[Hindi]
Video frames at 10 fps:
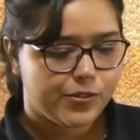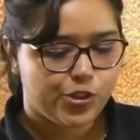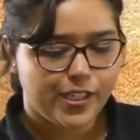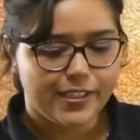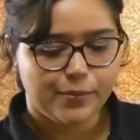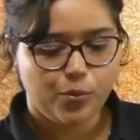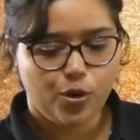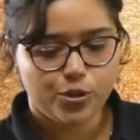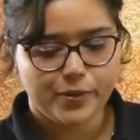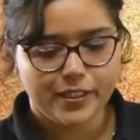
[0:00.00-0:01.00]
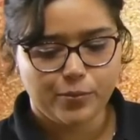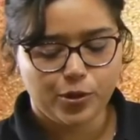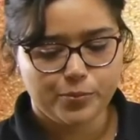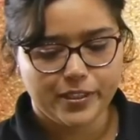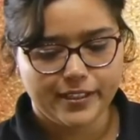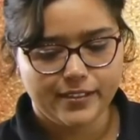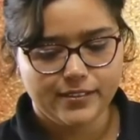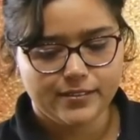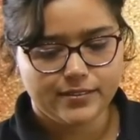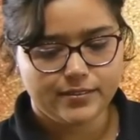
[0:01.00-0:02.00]
चलिए बहुत बढ़िया बहुत बढ़िया
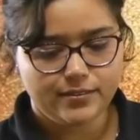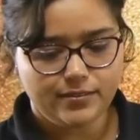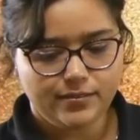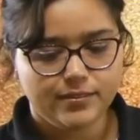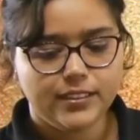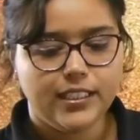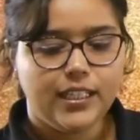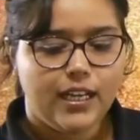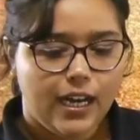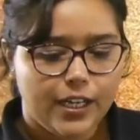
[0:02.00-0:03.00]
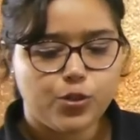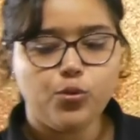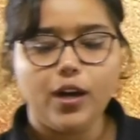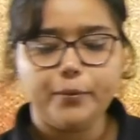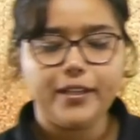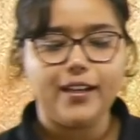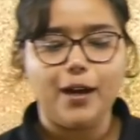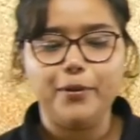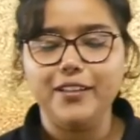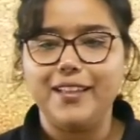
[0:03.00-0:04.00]
अनु अभी
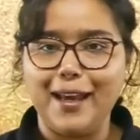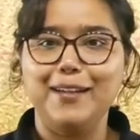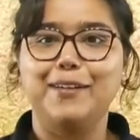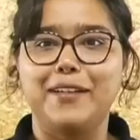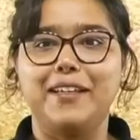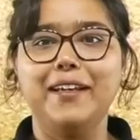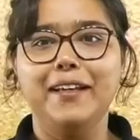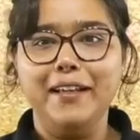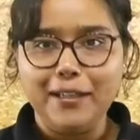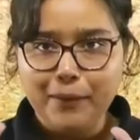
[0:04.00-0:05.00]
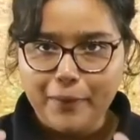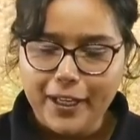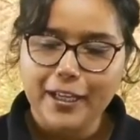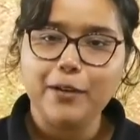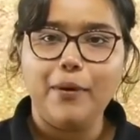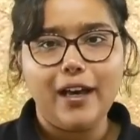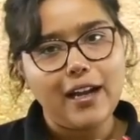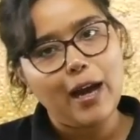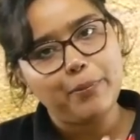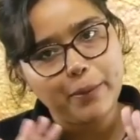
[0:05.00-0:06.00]
अभी धैर्य रखिए एक बार
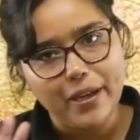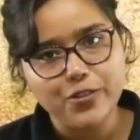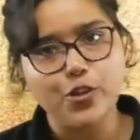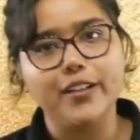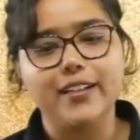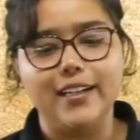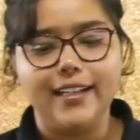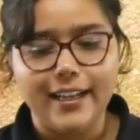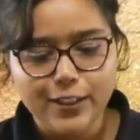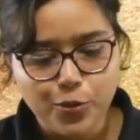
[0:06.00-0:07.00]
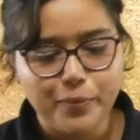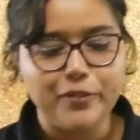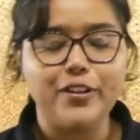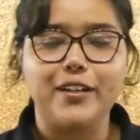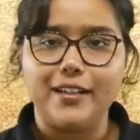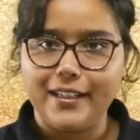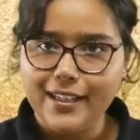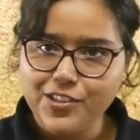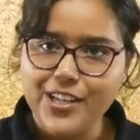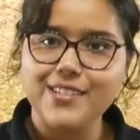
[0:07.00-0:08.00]
आपने बैच ज्वाइन कर लिया है तो बेफिक्र
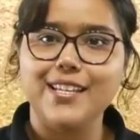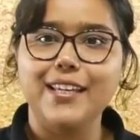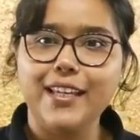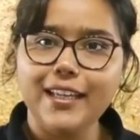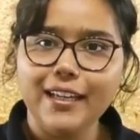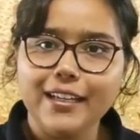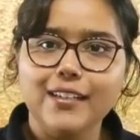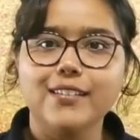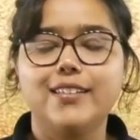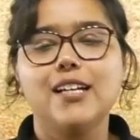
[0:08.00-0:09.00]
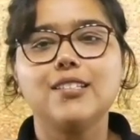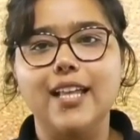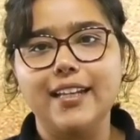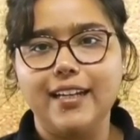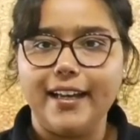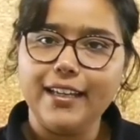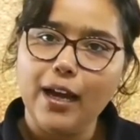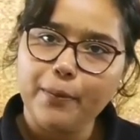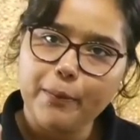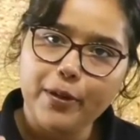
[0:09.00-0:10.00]
रहिए जैसे ही दस तारीख आएगी
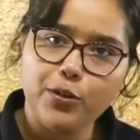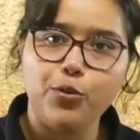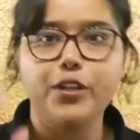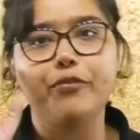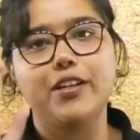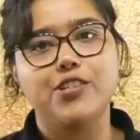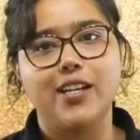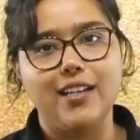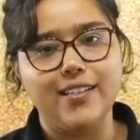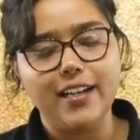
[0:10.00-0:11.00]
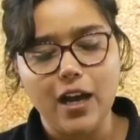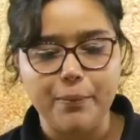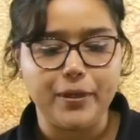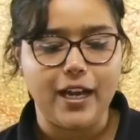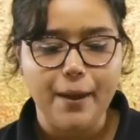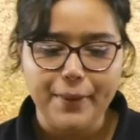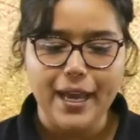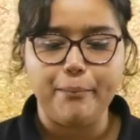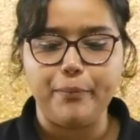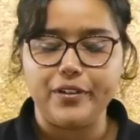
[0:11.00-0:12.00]
आपके पास नोटिफिकेशन आ जाएगा अपने आप
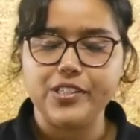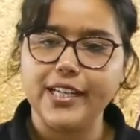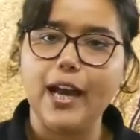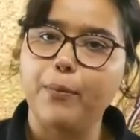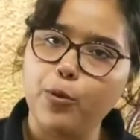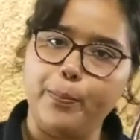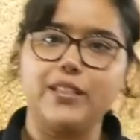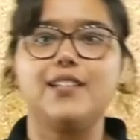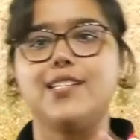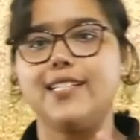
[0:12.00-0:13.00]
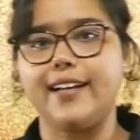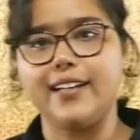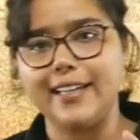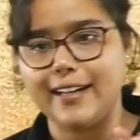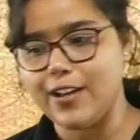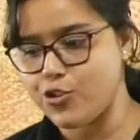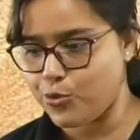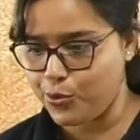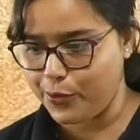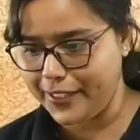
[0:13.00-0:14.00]
ऐप पर ठीक है आपको पता चल जाएगा कि क्लास
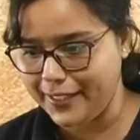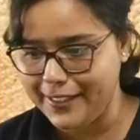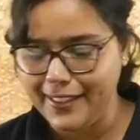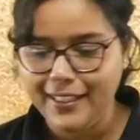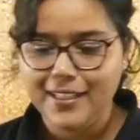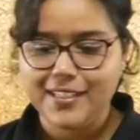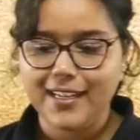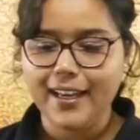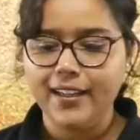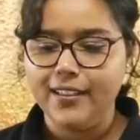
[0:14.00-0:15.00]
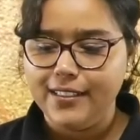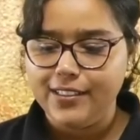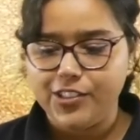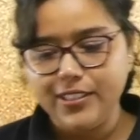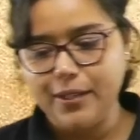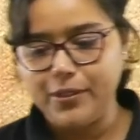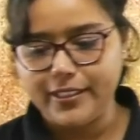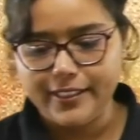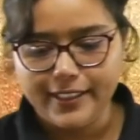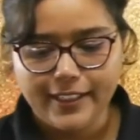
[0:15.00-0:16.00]
शुरू हो गई है ठीक है चिंता मत
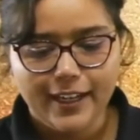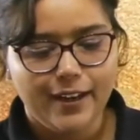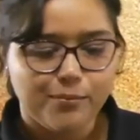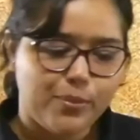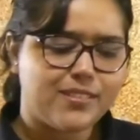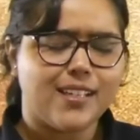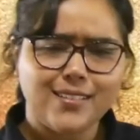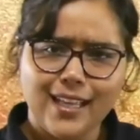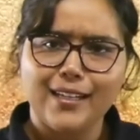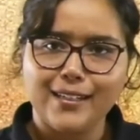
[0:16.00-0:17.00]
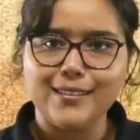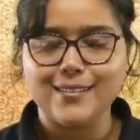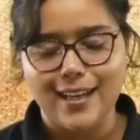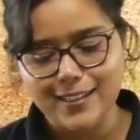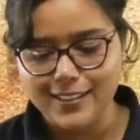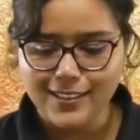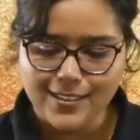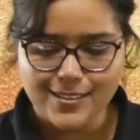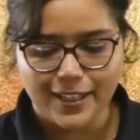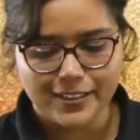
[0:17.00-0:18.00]
करिए बस दस तारीख का इंतज़ार करिए
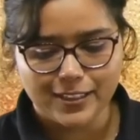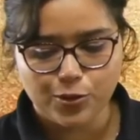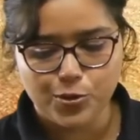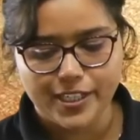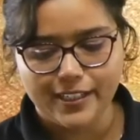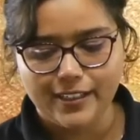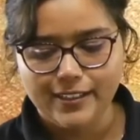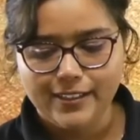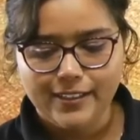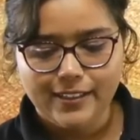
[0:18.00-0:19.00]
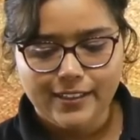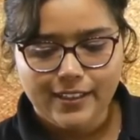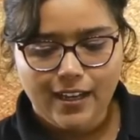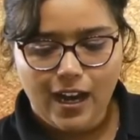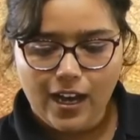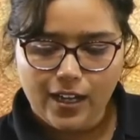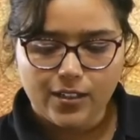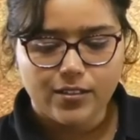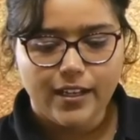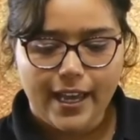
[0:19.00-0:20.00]
दस तारीख तक हो जाएगा हाँ
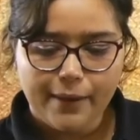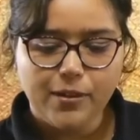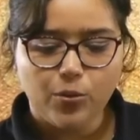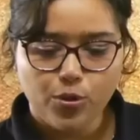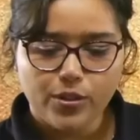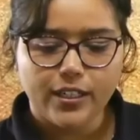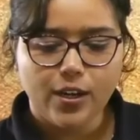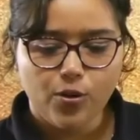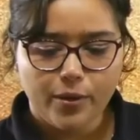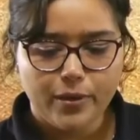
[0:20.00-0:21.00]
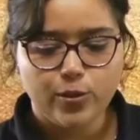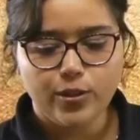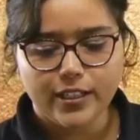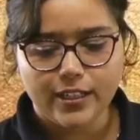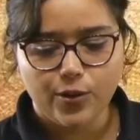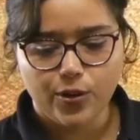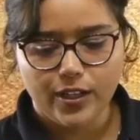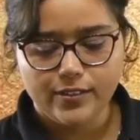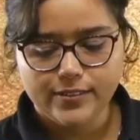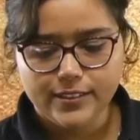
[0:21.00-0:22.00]
ऐप डाउनलोड करना होगा बिल्कुल करना
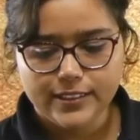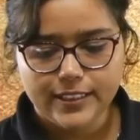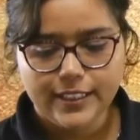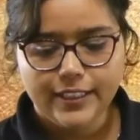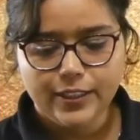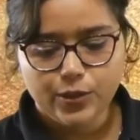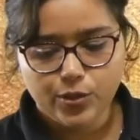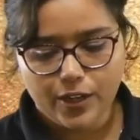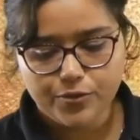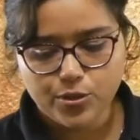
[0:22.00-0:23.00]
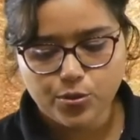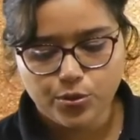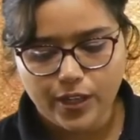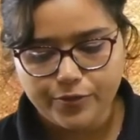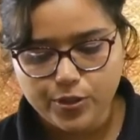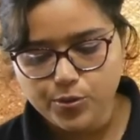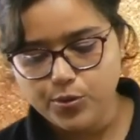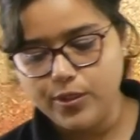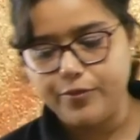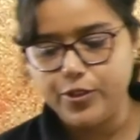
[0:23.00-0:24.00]
होगा गुड आफ्टरनून गुड आफ्टरनून
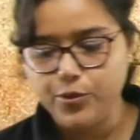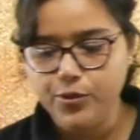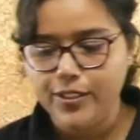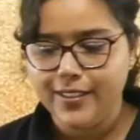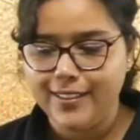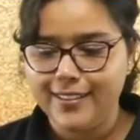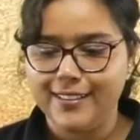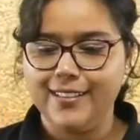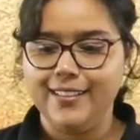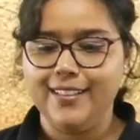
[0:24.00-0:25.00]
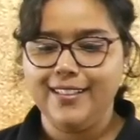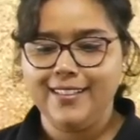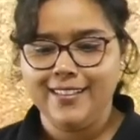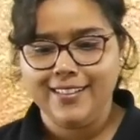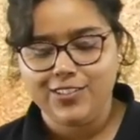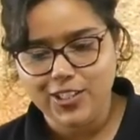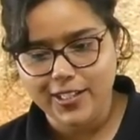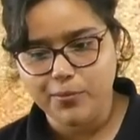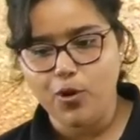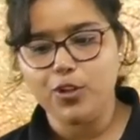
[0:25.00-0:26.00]
गुड आफ्टरनून
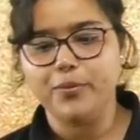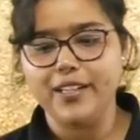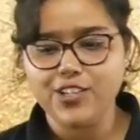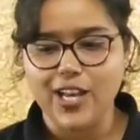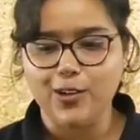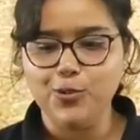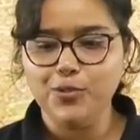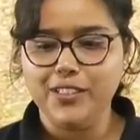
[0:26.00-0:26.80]
चलिए बहुत बढ़िया शालू